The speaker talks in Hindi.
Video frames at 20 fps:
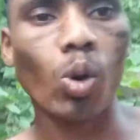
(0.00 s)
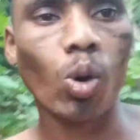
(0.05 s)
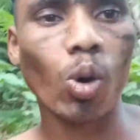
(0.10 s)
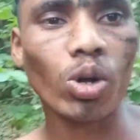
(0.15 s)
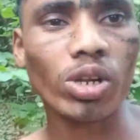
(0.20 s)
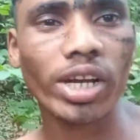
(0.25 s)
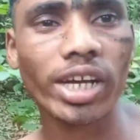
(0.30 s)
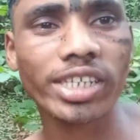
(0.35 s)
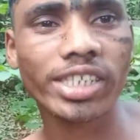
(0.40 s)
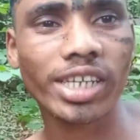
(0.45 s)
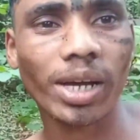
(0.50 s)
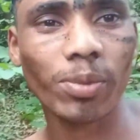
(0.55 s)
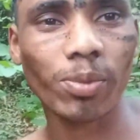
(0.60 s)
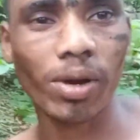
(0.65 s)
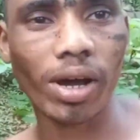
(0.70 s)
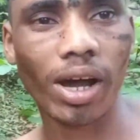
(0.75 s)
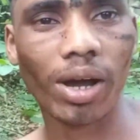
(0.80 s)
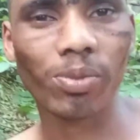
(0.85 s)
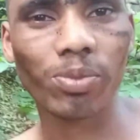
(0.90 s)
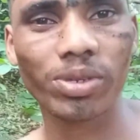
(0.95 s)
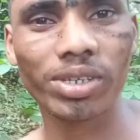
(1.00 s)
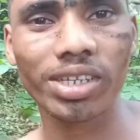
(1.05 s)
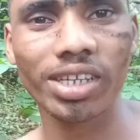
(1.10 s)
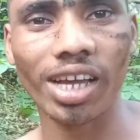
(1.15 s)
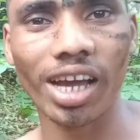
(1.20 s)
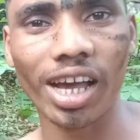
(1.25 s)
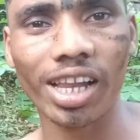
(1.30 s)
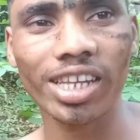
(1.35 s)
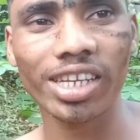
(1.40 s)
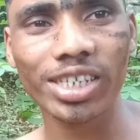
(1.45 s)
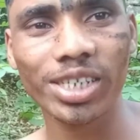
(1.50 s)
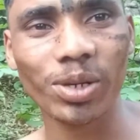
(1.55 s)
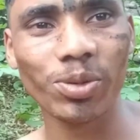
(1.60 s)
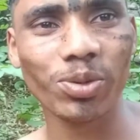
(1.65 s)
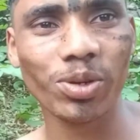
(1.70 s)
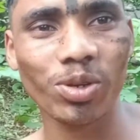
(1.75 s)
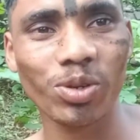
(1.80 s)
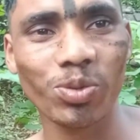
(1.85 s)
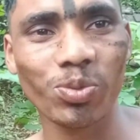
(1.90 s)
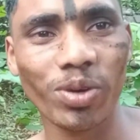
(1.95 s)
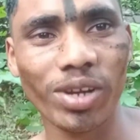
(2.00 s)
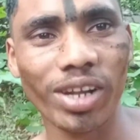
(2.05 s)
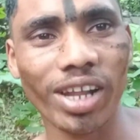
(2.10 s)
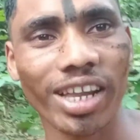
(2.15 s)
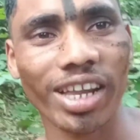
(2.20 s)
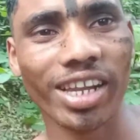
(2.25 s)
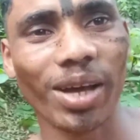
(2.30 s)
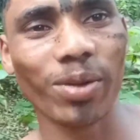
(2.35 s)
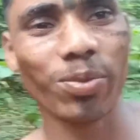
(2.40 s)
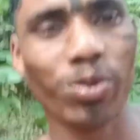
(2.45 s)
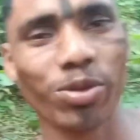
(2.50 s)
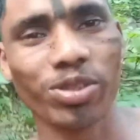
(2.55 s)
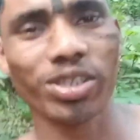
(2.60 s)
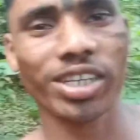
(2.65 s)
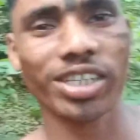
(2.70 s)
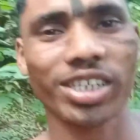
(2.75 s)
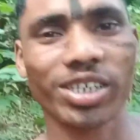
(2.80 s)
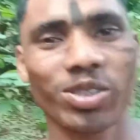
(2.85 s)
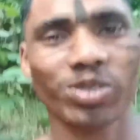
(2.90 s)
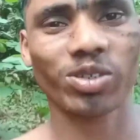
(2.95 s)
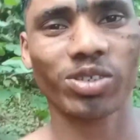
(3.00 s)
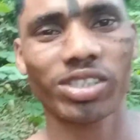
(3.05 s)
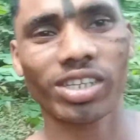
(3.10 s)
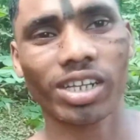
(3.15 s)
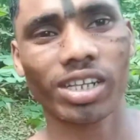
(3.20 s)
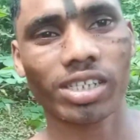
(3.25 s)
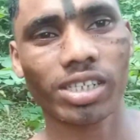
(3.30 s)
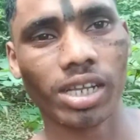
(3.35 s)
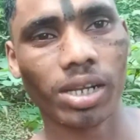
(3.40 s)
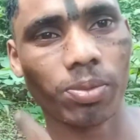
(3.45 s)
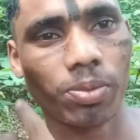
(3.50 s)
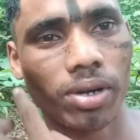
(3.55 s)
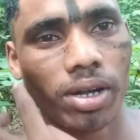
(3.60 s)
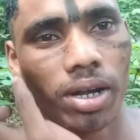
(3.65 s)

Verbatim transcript: और गई हम अभी अलग टाइप के लुक बना रहे हैं आप लोग देख सकते हैं